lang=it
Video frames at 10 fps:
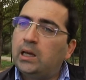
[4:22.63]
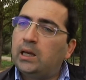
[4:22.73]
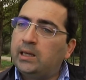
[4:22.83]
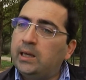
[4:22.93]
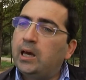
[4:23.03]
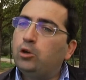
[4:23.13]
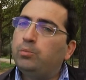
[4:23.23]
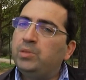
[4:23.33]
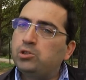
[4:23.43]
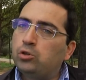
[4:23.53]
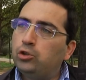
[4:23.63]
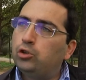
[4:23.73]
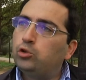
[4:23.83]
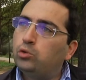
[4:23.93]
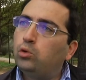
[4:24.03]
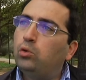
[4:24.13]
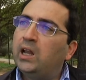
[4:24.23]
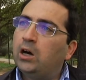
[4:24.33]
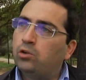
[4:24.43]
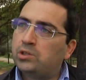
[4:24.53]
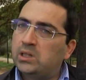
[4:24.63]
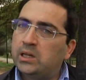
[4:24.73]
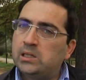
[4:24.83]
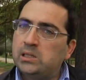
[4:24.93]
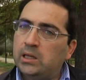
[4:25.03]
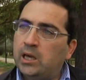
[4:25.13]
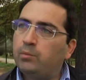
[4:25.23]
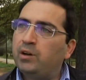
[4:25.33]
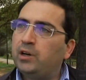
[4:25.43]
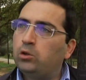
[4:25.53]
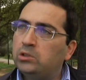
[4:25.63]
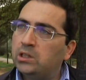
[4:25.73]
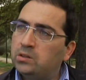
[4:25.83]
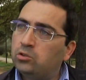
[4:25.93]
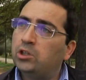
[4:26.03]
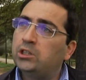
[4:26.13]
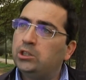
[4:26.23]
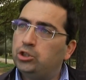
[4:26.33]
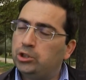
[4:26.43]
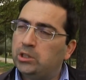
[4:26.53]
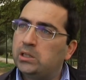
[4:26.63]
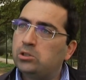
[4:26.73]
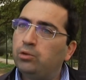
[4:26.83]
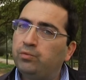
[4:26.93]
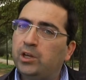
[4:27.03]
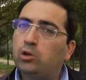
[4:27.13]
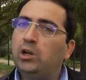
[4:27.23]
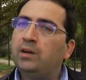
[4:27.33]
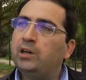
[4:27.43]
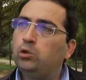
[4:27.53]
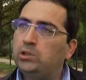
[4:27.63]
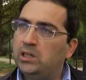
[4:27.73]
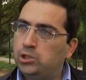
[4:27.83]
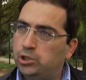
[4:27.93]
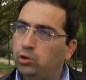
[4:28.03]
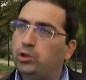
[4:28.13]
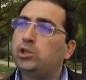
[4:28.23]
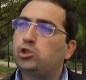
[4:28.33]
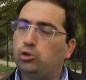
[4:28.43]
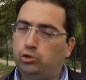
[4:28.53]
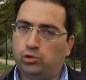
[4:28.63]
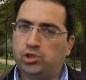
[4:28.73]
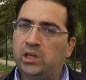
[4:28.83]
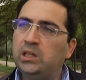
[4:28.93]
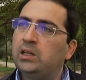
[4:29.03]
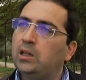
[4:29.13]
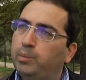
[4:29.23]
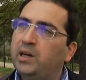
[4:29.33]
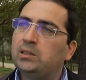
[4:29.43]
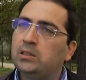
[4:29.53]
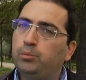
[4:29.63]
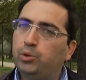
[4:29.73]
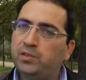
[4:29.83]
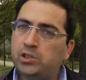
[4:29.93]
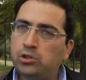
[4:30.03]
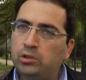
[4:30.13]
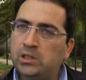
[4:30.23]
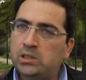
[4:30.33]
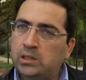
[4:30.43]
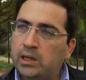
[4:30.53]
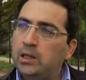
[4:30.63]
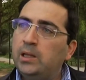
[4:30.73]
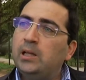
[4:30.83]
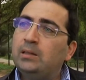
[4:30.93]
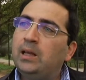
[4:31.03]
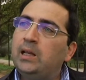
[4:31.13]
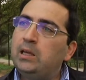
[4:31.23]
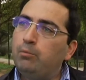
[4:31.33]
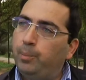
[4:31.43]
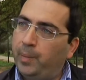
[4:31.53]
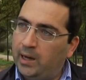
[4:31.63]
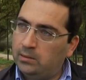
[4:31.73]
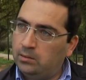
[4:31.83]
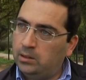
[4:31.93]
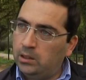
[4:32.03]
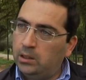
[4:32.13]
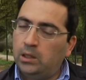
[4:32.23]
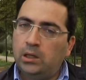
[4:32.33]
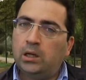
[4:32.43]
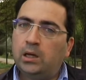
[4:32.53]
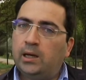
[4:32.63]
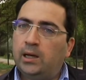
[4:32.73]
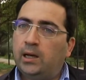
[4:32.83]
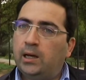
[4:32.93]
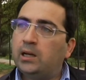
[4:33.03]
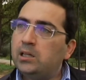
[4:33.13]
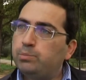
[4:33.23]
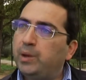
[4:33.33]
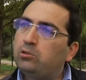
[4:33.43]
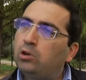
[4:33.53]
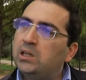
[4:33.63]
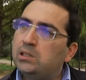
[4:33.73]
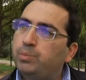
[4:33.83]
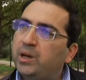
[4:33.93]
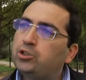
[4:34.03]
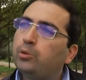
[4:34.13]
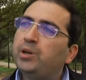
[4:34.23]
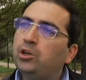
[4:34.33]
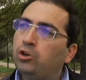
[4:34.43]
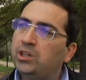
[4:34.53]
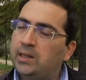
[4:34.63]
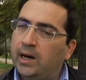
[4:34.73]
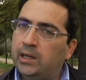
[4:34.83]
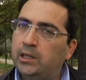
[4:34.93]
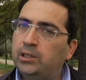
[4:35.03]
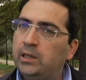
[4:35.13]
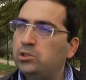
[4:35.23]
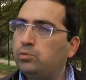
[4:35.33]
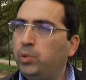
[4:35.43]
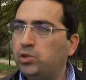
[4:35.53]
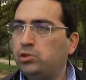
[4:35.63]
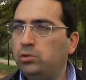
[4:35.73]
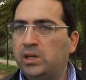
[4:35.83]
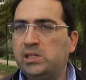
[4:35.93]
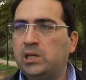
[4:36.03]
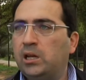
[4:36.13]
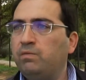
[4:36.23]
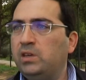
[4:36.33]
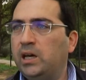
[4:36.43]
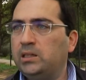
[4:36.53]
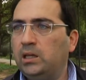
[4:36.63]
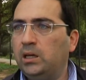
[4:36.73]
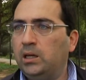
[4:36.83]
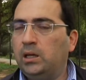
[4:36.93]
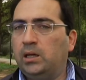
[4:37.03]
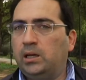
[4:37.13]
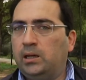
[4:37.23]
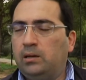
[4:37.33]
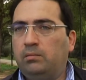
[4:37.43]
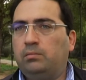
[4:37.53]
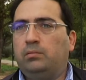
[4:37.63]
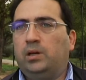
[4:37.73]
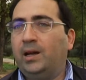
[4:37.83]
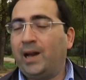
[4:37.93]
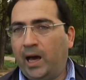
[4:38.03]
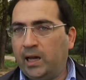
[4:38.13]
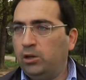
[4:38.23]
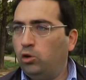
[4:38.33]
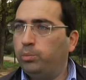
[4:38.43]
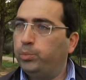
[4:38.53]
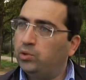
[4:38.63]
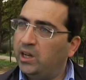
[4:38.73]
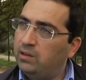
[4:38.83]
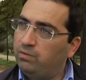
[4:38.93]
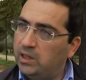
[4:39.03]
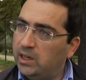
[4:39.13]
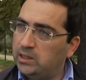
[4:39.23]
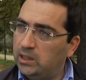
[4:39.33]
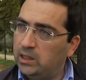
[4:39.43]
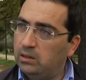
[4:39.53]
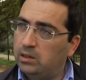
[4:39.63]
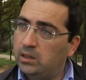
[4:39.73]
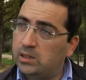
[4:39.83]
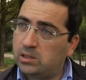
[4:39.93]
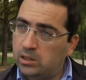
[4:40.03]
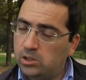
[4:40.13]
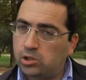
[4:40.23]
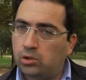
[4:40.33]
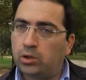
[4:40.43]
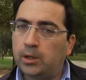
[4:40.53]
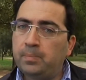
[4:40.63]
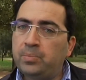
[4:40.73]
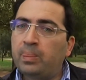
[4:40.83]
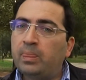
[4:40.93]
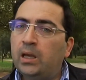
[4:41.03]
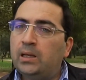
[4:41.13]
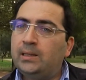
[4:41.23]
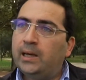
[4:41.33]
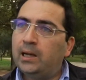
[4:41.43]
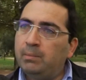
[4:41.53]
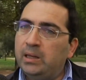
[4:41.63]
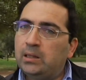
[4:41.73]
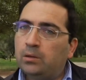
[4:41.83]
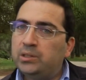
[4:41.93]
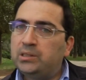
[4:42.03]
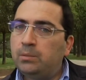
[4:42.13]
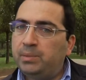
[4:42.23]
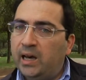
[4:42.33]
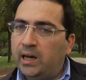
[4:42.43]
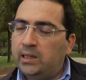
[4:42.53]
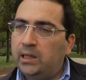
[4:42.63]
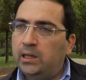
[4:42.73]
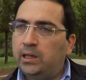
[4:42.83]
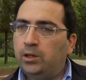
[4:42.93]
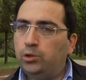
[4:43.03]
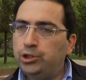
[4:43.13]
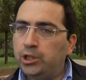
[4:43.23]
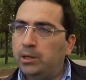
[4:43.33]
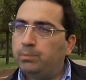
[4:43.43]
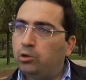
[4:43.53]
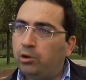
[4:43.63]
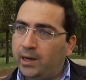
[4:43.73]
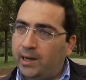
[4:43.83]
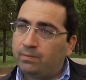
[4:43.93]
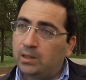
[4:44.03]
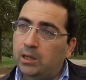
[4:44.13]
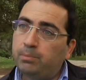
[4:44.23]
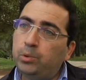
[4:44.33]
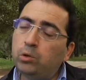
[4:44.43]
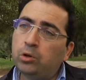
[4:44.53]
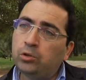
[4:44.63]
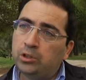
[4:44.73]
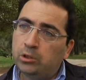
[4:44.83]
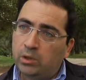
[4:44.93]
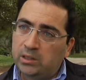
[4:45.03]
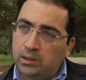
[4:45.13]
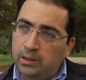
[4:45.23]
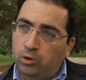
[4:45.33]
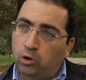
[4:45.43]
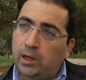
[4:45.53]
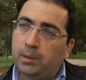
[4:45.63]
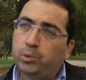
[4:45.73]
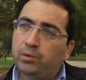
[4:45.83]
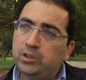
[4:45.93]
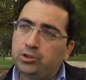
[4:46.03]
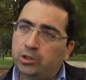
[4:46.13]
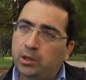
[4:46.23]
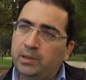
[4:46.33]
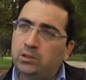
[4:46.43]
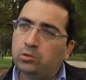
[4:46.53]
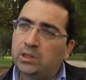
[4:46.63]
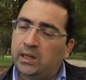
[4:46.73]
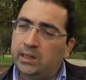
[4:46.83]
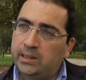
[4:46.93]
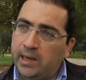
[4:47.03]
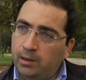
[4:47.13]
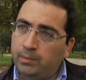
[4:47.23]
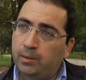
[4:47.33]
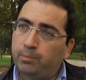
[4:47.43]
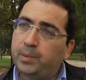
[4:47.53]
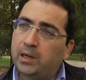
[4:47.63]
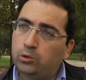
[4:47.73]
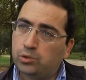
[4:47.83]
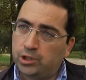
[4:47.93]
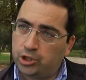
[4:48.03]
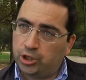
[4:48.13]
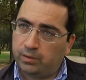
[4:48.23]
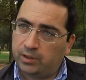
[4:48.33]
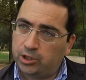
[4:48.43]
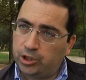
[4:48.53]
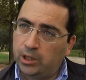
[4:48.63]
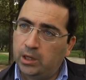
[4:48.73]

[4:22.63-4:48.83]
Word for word: che hanno bisogno di un nulla osta che si chiama valutazione di incidenza, ovvero la valutazione sottoscritta da parte del professionista degli impatti eh, rispetto alle specie prioritarie che possono essere in via di eh, rare oppure in via di eh, estinzione. Chiaramente questi piani riuscirebbero a rendere più continuativo l'approvvigionamento del legname per gli usi civici